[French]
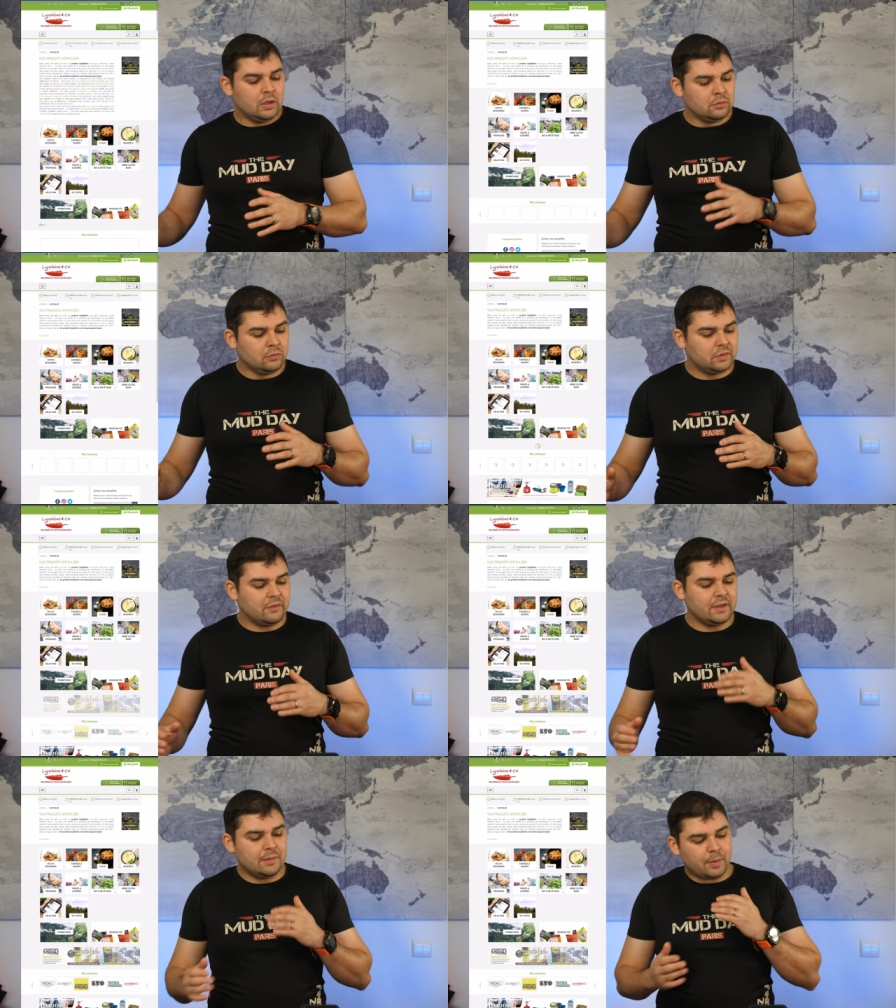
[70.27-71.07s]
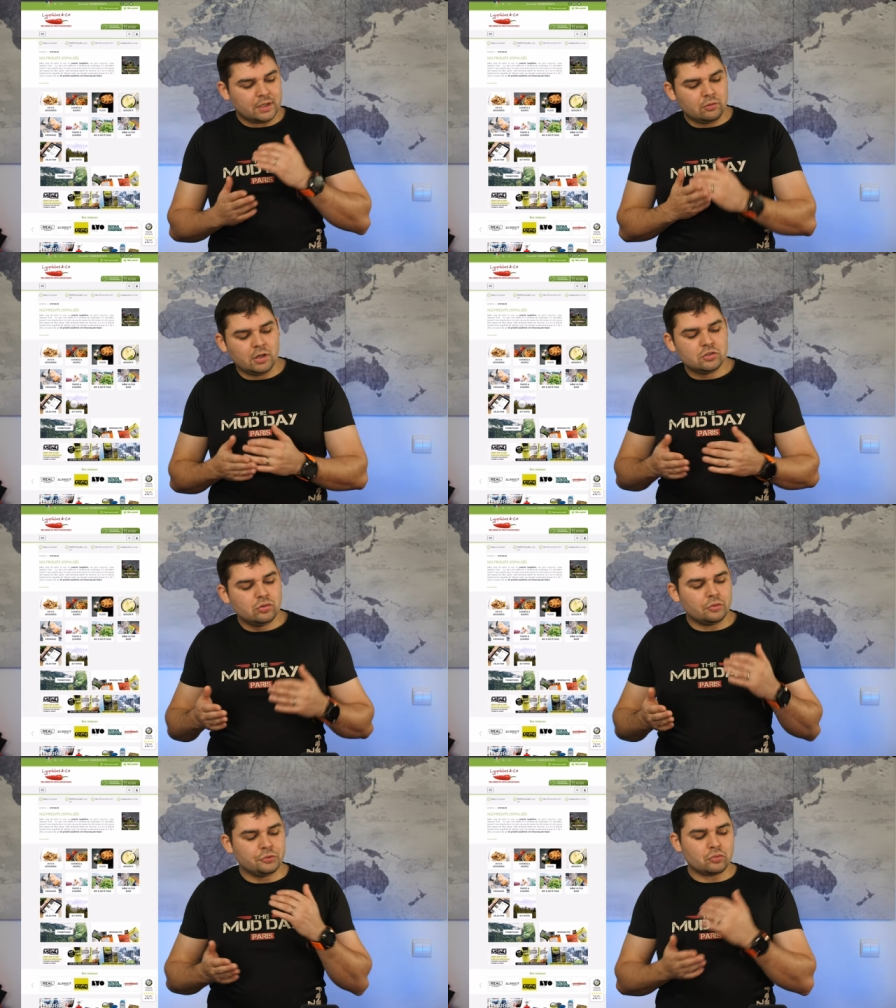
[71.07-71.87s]
Donc vous avez des packs de 1
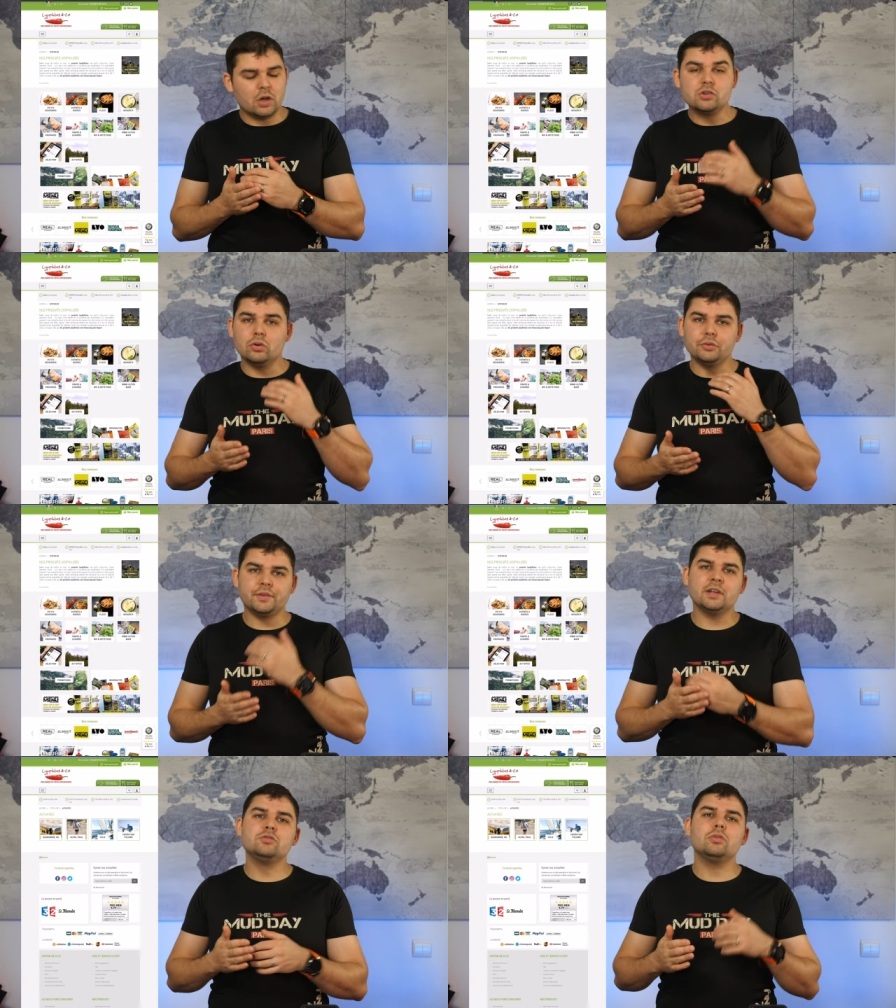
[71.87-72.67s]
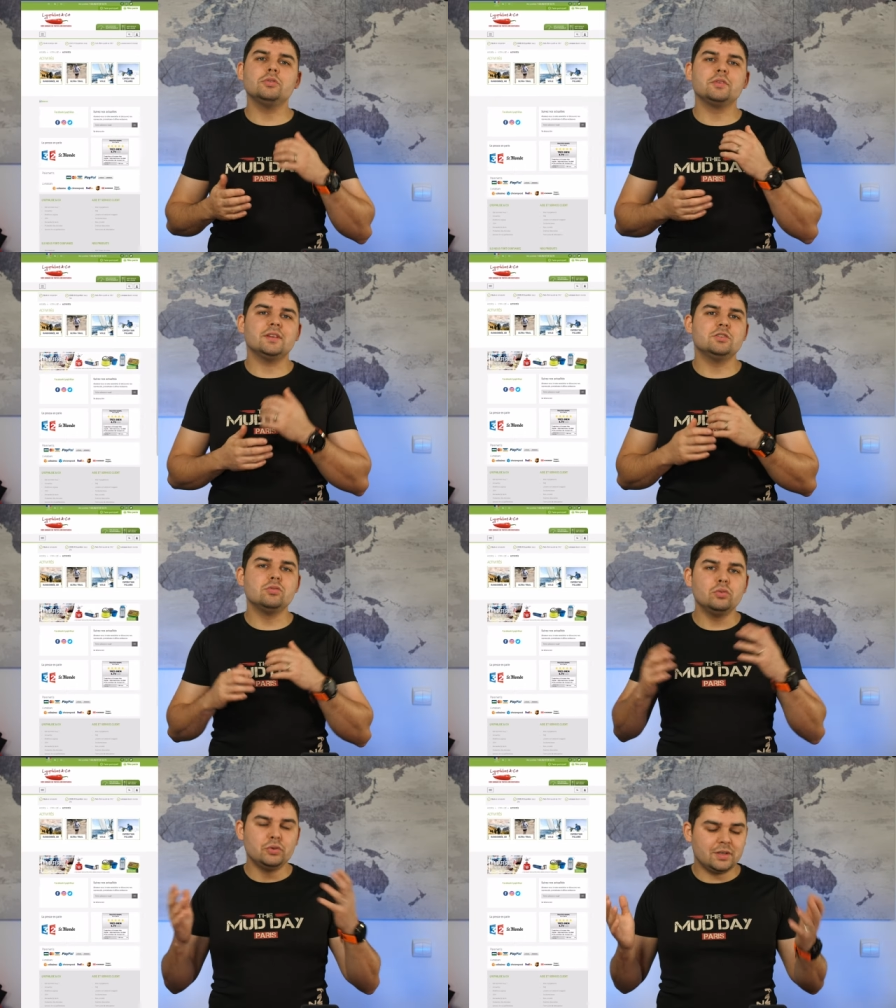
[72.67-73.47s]
jour, de 3 jours, de 5 jours, de 7
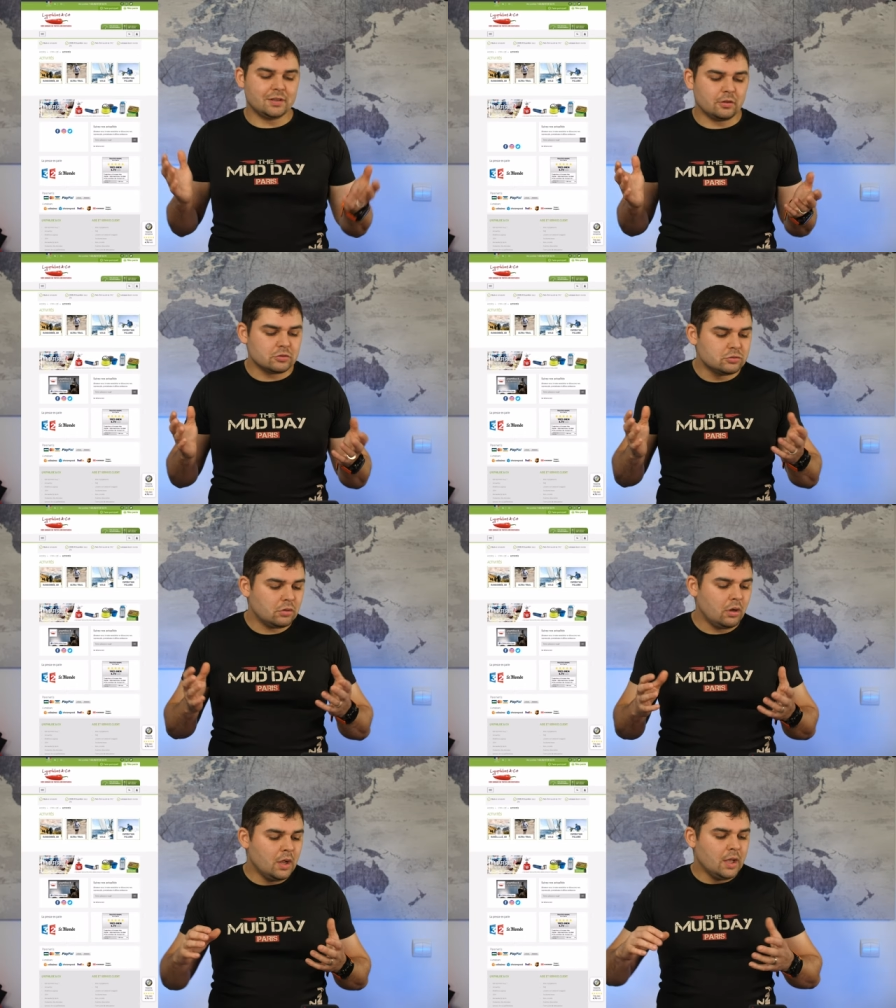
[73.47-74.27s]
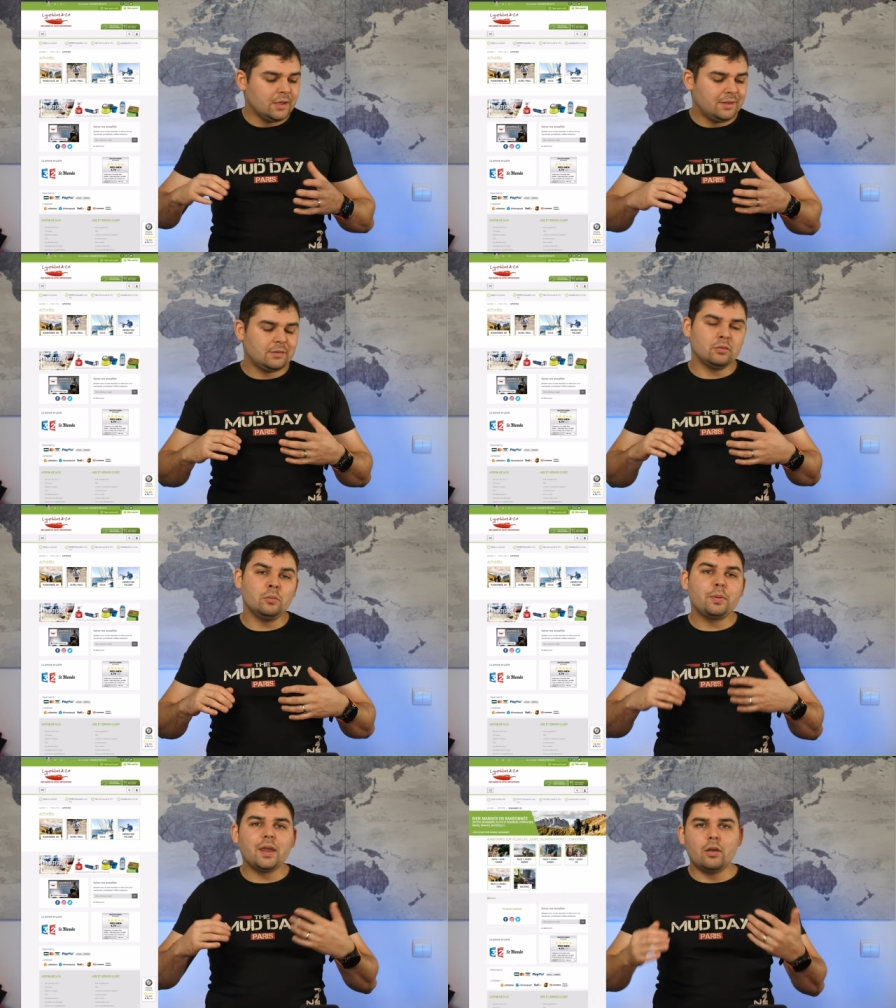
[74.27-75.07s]
jours ou de 14 jours qui sont
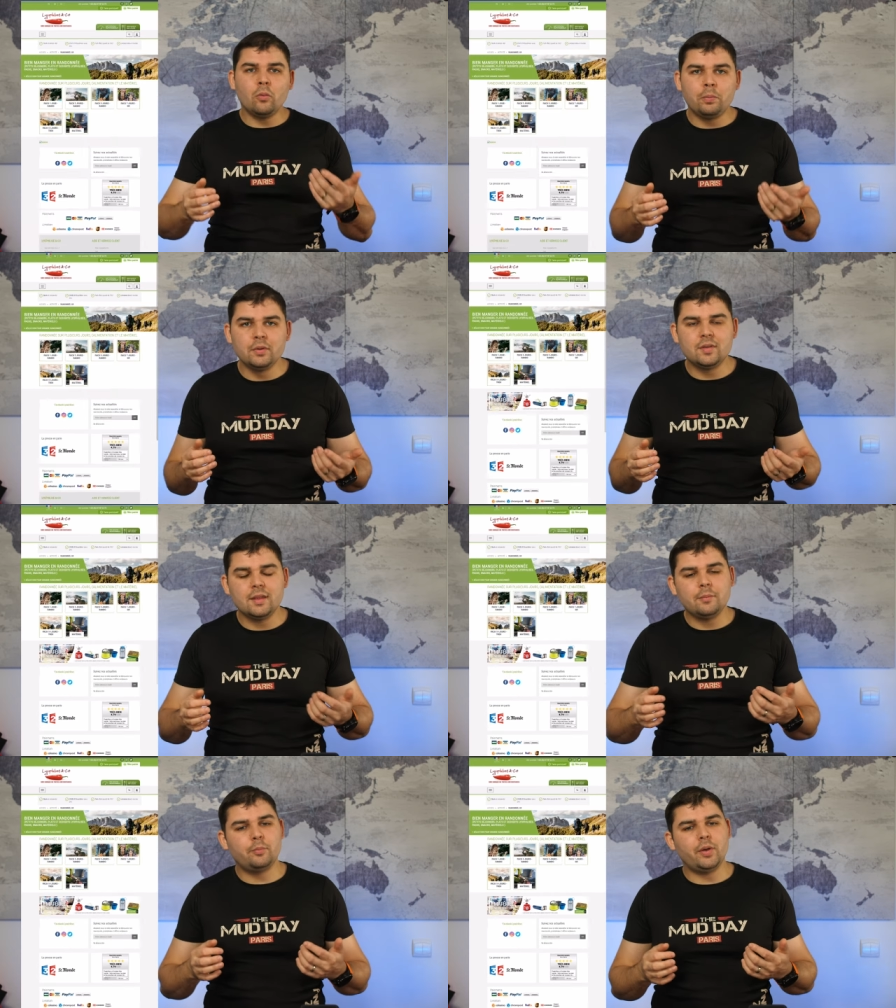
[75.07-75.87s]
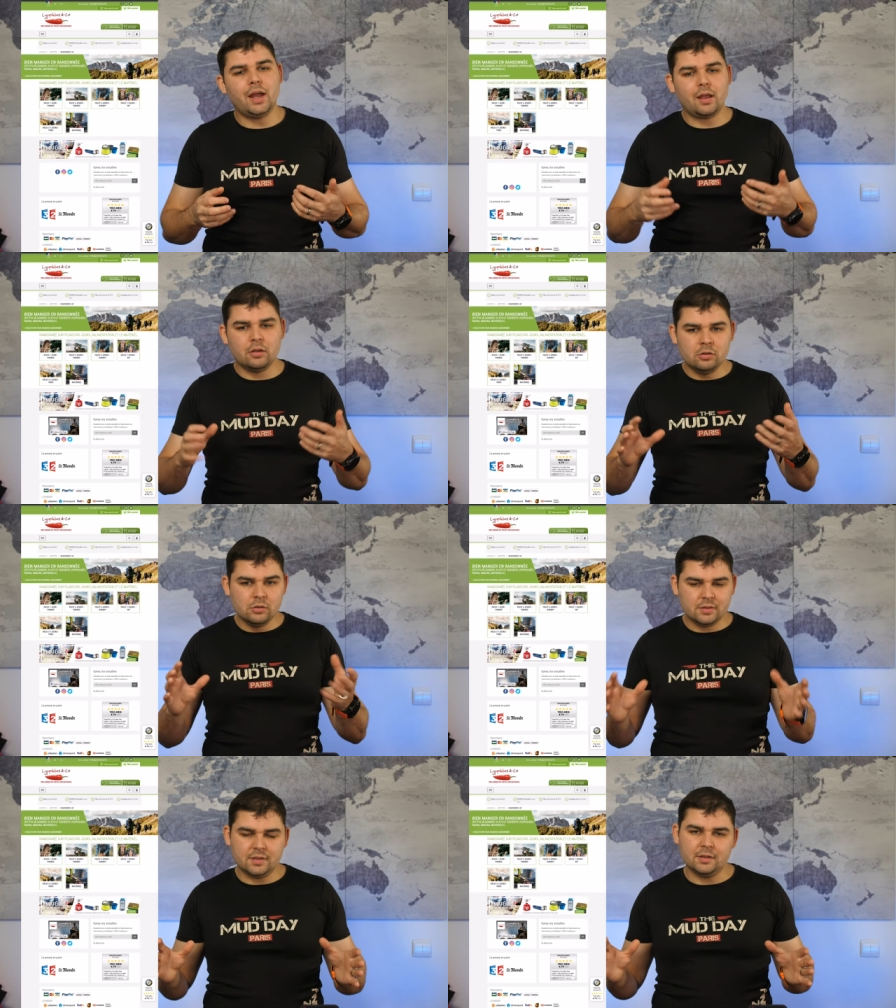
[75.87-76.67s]
précomposés par
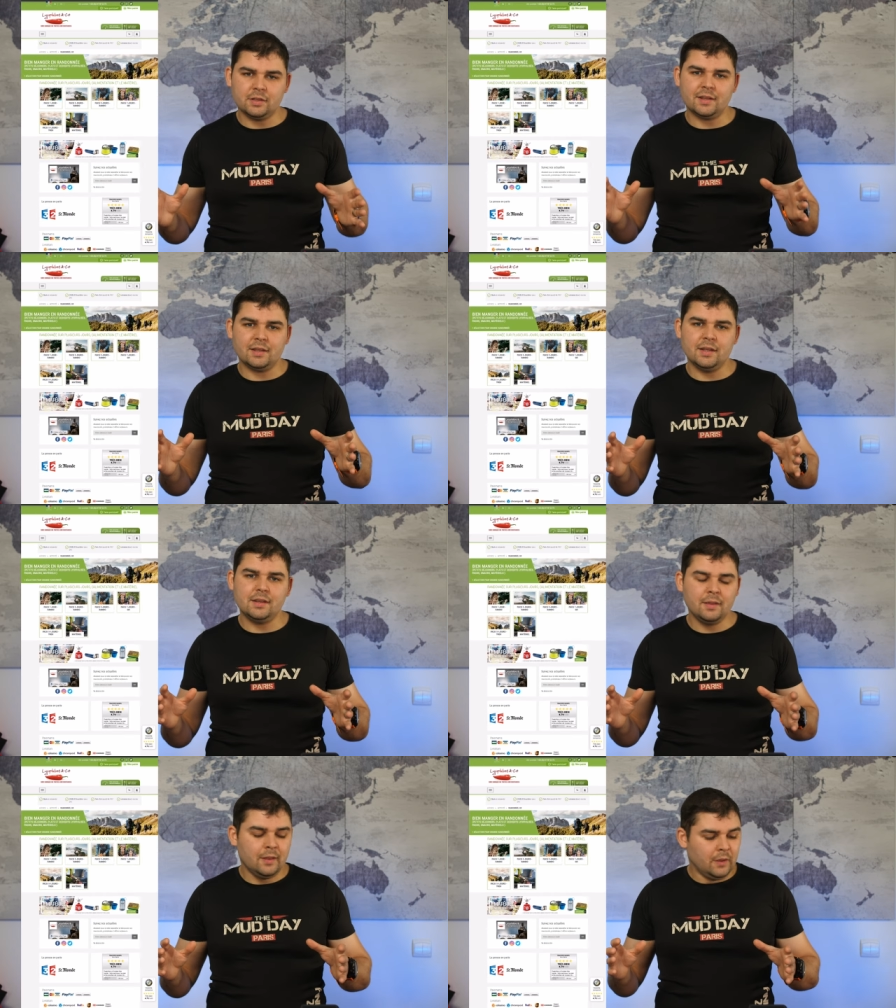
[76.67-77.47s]
le site internet.